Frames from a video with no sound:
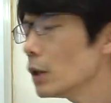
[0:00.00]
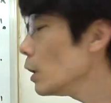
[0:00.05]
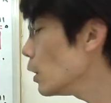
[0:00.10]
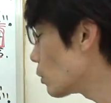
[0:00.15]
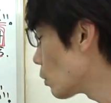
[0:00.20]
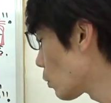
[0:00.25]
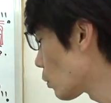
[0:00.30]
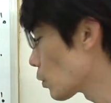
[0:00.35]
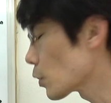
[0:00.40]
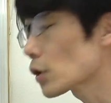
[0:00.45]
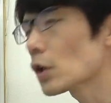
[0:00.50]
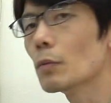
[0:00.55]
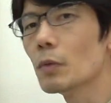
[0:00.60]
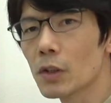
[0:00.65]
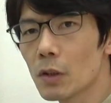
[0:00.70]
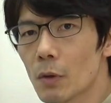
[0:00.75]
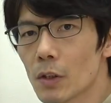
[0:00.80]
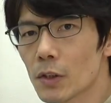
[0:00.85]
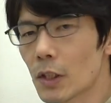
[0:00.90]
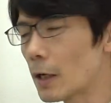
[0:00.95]
いいところしか見
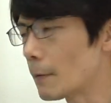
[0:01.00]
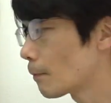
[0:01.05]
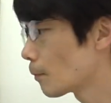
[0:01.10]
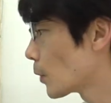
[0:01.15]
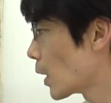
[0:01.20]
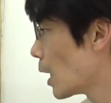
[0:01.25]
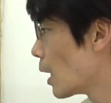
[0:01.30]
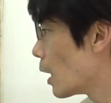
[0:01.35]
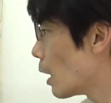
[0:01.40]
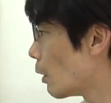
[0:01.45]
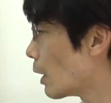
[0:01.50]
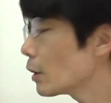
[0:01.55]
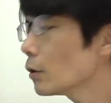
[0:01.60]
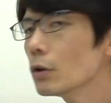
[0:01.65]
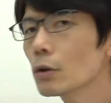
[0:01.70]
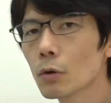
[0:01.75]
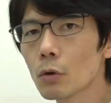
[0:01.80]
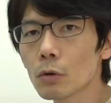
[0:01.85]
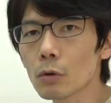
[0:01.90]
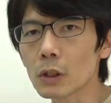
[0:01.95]
せません。悪
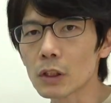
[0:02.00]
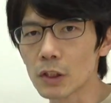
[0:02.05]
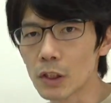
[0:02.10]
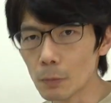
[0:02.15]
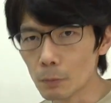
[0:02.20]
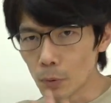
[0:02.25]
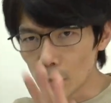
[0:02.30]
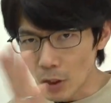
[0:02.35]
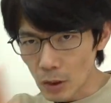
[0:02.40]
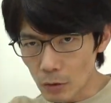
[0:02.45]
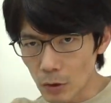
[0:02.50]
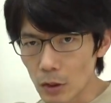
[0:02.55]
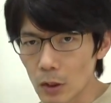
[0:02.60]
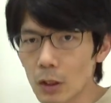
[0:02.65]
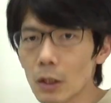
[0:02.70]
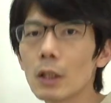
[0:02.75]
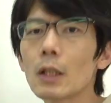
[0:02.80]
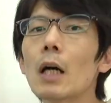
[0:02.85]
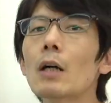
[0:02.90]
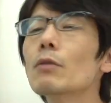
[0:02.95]
いところは全部徹底
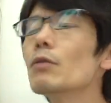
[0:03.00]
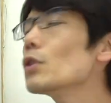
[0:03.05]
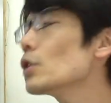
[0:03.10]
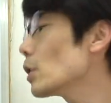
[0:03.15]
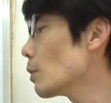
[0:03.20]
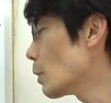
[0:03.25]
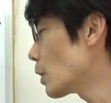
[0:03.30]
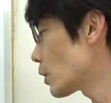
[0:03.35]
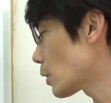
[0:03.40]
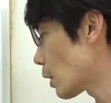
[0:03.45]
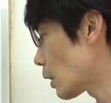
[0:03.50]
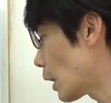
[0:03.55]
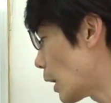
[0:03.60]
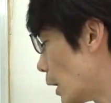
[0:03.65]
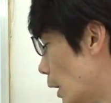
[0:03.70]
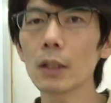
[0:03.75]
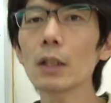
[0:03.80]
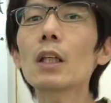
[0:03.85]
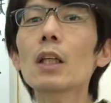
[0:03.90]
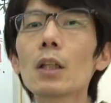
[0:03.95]
的に隠してますか
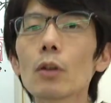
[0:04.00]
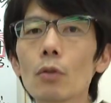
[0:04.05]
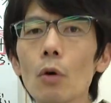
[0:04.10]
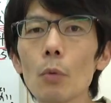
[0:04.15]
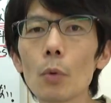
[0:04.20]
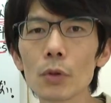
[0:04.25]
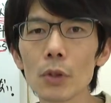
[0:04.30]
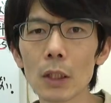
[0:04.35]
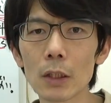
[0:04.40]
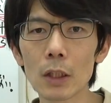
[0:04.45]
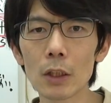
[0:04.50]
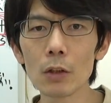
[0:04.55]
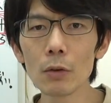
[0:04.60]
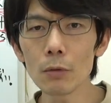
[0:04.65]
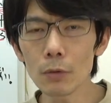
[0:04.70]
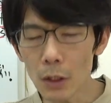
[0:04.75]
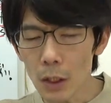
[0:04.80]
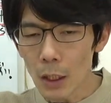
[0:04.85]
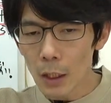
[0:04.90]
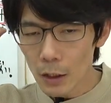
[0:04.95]
ら、いいと思ったってい
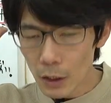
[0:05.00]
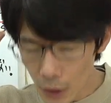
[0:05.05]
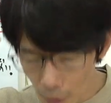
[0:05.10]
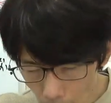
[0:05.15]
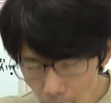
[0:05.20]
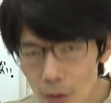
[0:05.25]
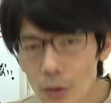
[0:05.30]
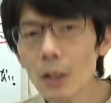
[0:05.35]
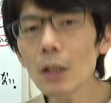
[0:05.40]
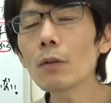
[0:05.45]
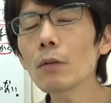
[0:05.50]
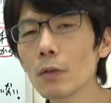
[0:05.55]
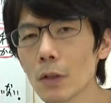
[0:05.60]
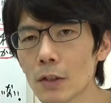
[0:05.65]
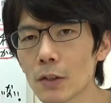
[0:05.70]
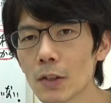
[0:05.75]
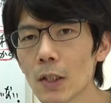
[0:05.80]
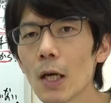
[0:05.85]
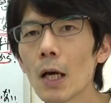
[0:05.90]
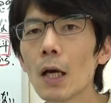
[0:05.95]
うに決まってるん
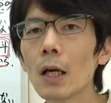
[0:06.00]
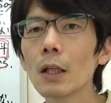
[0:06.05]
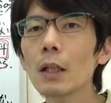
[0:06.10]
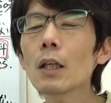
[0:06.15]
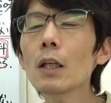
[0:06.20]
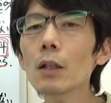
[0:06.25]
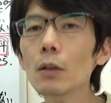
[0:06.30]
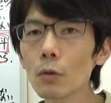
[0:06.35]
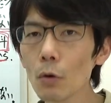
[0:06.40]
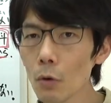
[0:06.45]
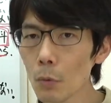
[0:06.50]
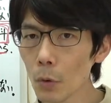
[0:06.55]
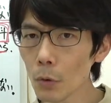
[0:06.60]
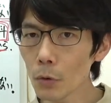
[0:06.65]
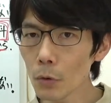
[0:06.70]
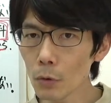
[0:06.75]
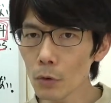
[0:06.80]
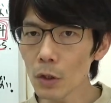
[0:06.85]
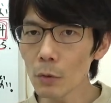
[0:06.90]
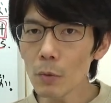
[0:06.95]
です。いいと思
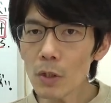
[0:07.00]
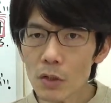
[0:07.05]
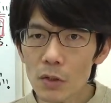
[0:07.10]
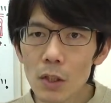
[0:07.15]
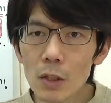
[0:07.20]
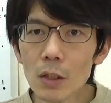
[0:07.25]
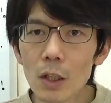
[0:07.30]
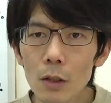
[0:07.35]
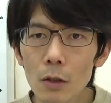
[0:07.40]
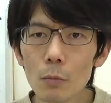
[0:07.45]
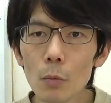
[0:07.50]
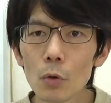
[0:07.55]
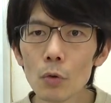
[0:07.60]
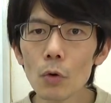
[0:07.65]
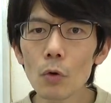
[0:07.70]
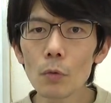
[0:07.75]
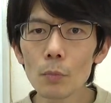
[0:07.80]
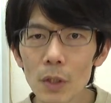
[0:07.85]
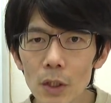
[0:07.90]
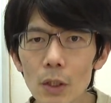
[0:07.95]
うように見せてるも
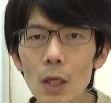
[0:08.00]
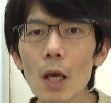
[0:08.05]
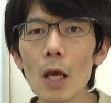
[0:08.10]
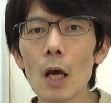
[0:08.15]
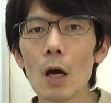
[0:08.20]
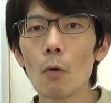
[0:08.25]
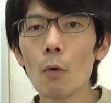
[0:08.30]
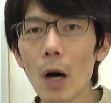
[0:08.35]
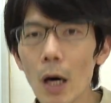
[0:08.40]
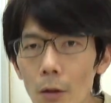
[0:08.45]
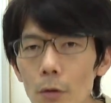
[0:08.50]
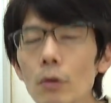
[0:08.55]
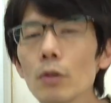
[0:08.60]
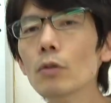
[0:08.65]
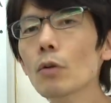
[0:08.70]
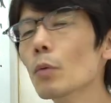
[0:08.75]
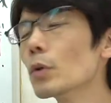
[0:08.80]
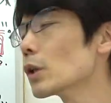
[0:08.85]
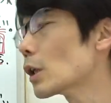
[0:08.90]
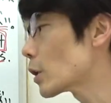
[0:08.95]
のを見て、悪い
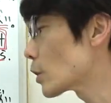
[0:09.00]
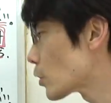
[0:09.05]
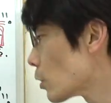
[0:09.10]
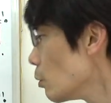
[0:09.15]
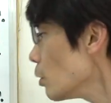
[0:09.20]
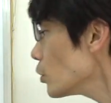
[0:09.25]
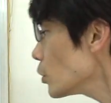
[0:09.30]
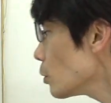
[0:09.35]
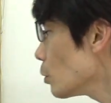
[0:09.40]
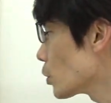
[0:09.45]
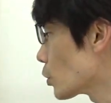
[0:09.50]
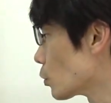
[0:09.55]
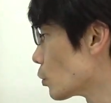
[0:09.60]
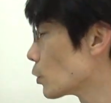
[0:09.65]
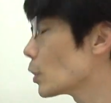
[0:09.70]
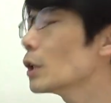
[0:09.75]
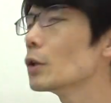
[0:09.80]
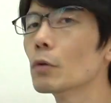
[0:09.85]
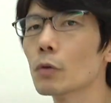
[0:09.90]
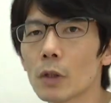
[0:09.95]
と思ったらそもそもその
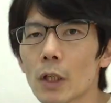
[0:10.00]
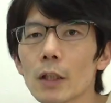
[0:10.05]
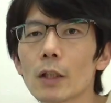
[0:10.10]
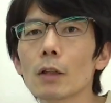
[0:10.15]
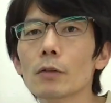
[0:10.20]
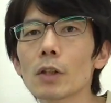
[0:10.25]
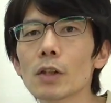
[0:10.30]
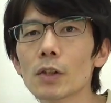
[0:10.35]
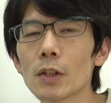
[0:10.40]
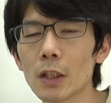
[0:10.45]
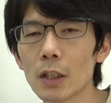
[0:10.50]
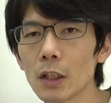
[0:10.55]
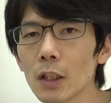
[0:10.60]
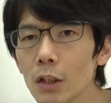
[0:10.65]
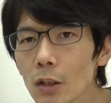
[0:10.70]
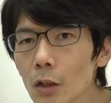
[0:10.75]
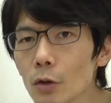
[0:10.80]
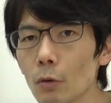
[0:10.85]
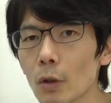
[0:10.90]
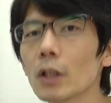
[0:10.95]
程度の大学ですから、行
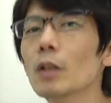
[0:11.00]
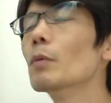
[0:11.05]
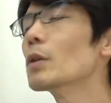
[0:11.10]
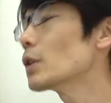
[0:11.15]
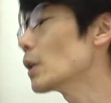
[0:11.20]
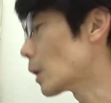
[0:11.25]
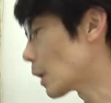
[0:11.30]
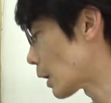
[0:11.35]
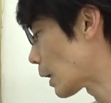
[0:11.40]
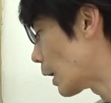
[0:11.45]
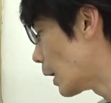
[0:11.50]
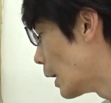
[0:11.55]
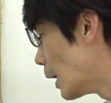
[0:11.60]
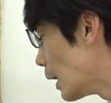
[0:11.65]
きたいとは言いませんから。